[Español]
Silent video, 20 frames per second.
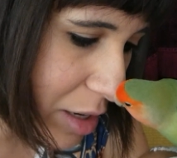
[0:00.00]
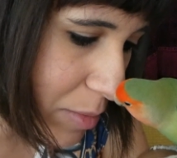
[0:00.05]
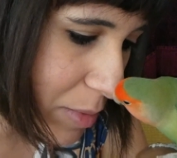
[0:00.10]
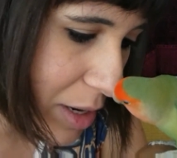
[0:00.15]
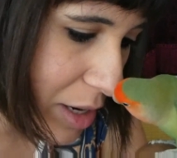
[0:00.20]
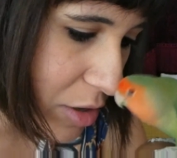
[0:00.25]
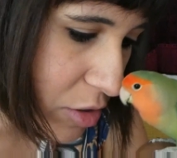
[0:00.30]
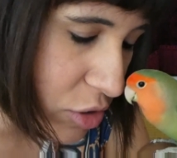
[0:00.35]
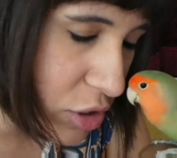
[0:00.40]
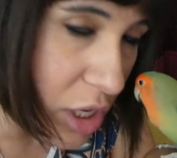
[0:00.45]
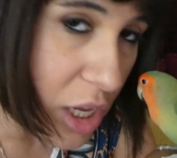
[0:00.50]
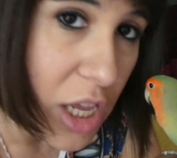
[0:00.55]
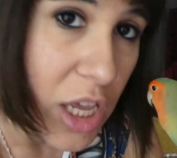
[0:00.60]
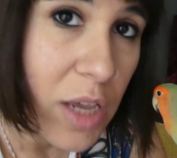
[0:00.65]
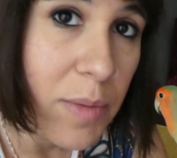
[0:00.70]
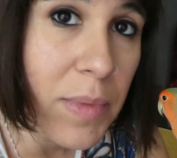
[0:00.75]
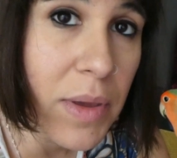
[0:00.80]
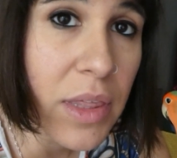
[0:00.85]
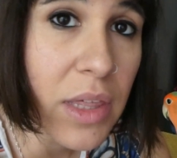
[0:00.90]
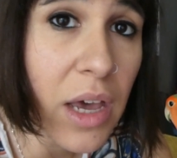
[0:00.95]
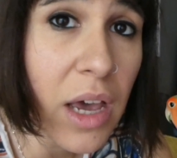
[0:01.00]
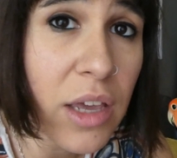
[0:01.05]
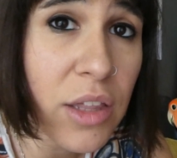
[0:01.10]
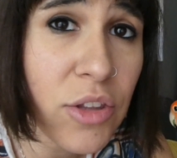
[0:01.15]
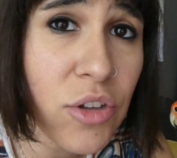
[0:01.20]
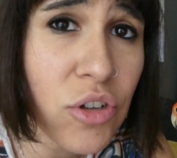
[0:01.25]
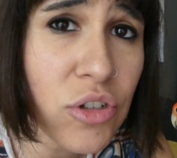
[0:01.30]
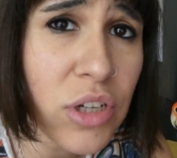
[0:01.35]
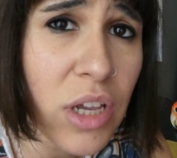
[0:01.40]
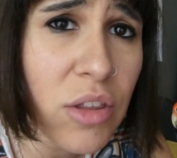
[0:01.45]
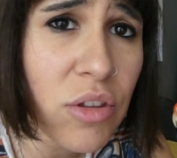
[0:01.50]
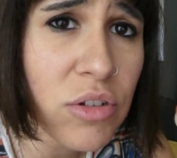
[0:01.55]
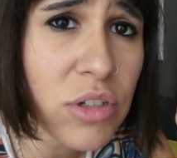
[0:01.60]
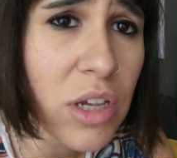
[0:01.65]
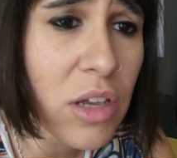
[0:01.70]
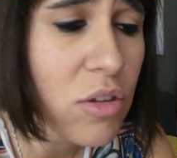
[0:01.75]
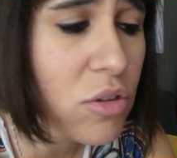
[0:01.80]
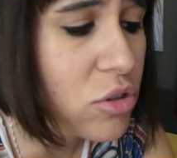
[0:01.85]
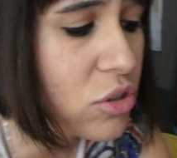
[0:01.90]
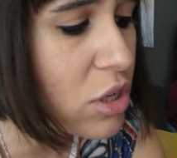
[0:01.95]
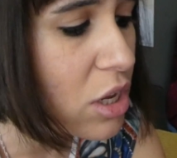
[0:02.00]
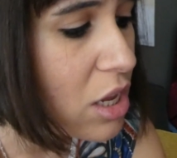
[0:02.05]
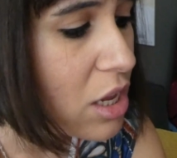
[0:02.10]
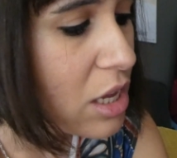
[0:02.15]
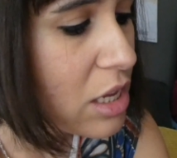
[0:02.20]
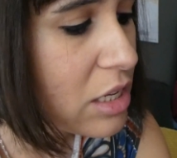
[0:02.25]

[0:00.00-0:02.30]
el Belros, y me dice, ay Dios, ay Dios, ay Dios,